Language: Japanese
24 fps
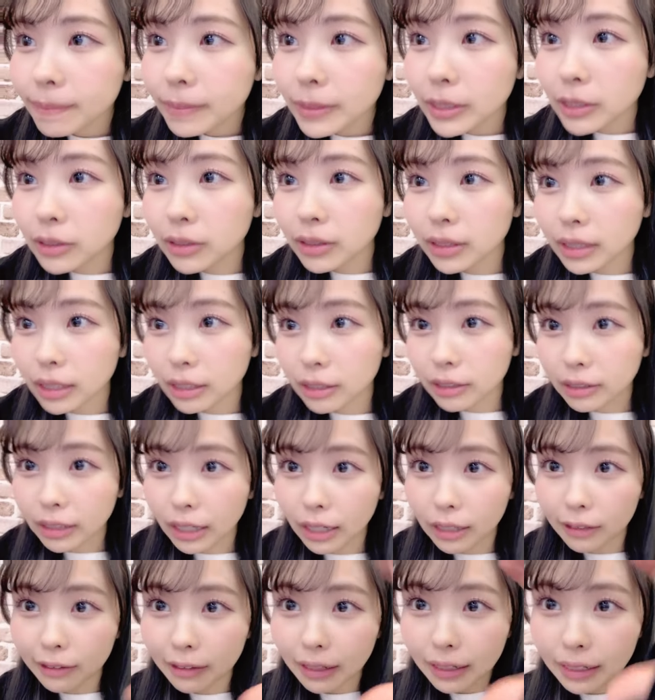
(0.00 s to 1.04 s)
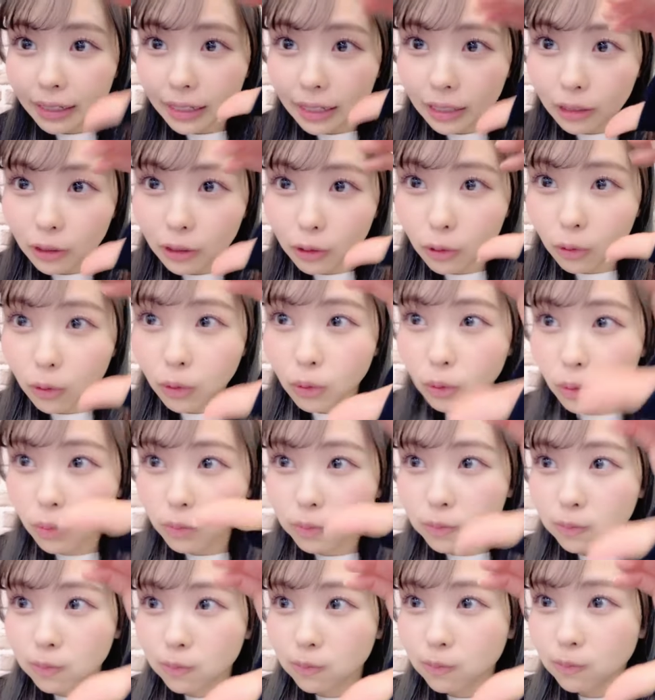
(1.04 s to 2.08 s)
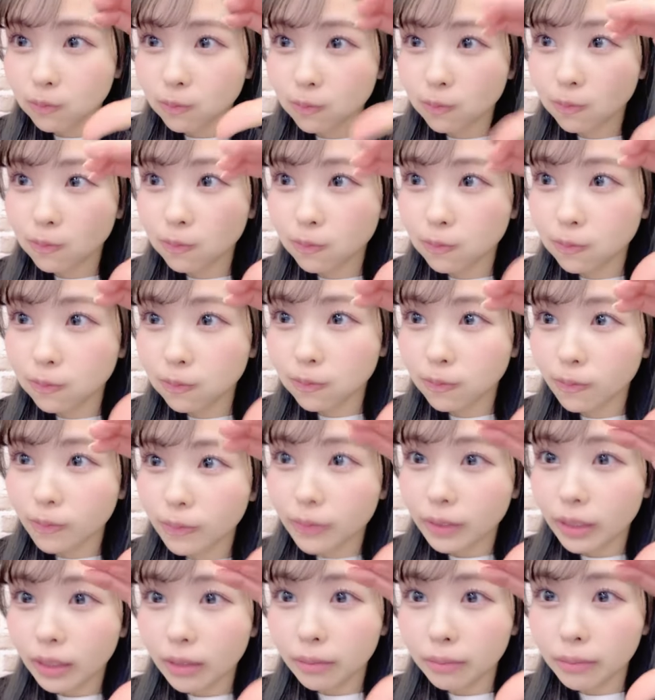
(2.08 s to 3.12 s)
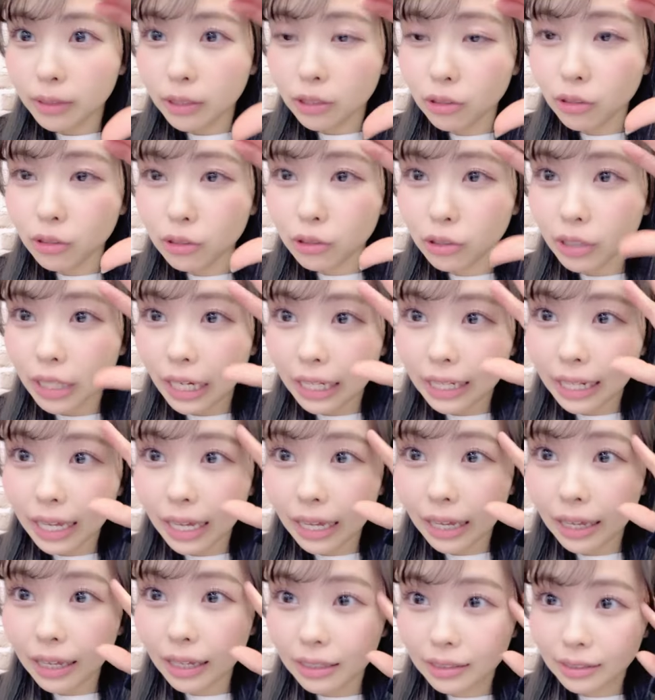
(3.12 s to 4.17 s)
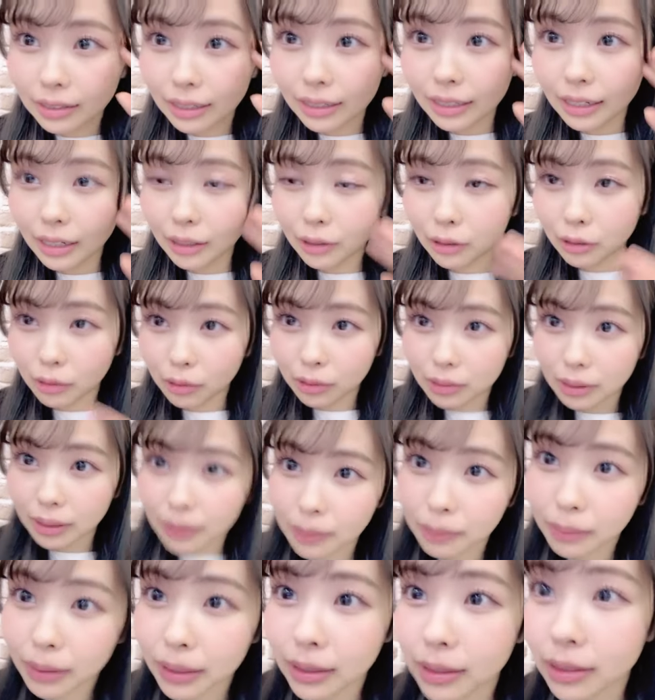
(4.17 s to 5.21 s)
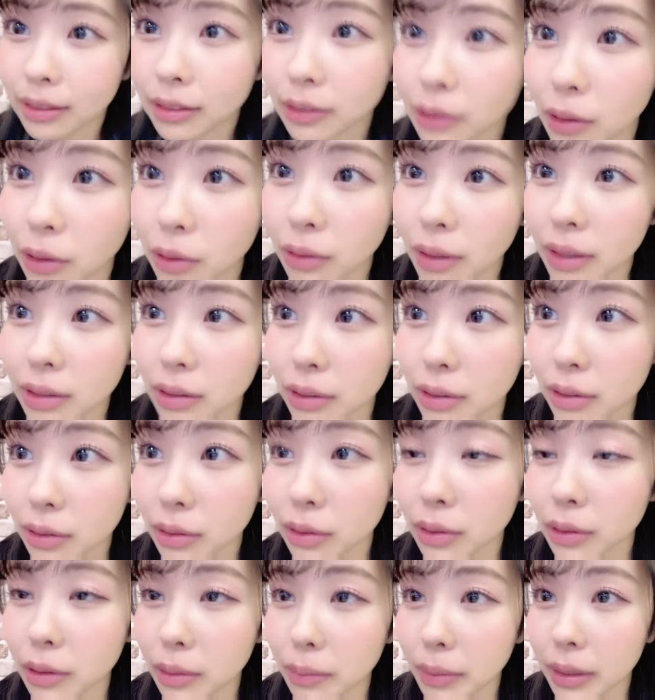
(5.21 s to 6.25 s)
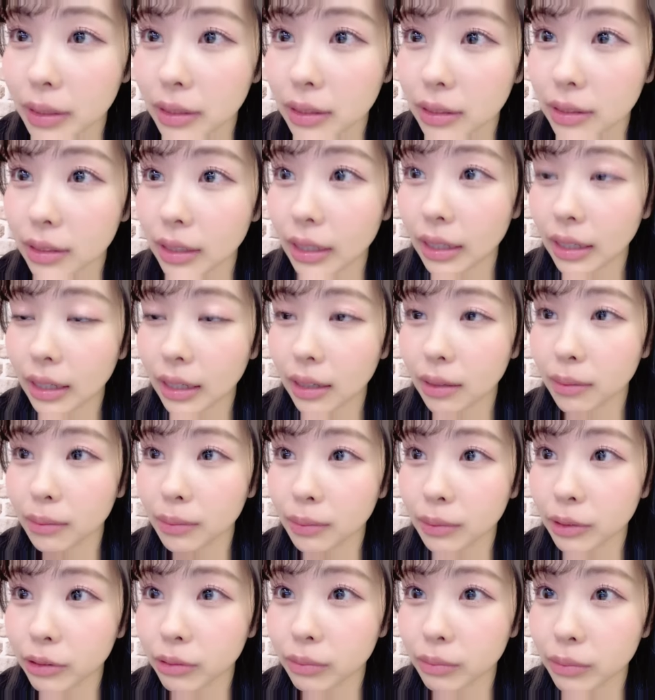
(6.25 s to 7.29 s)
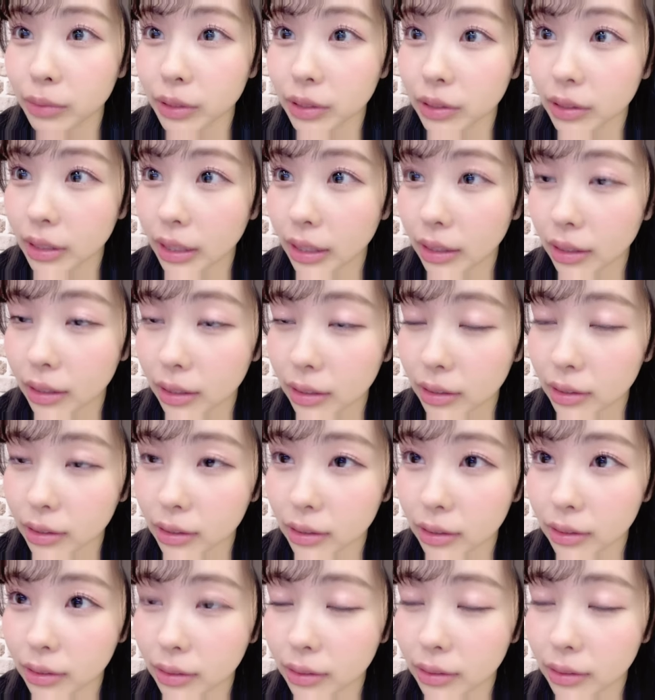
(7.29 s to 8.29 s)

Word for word: しゅんたくんハートありがとう美少女やなありがとうございます今日はすごくまつげがビュンビュンなんです